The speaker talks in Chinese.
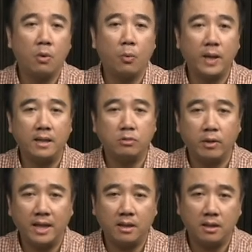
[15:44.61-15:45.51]
为
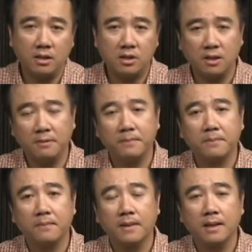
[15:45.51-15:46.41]
罪得
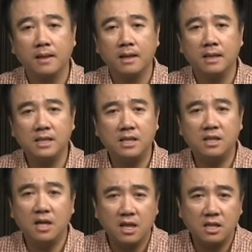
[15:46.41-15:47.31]
赦。”其实
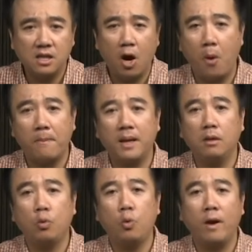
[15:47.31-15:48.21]
这个时候门
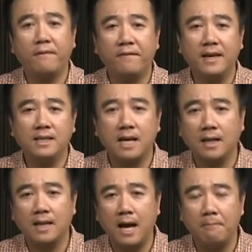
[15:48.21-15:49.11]
徒会非
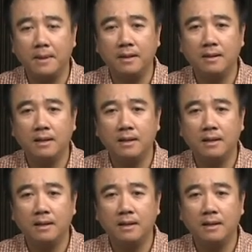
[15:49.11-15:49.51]
常纳闷。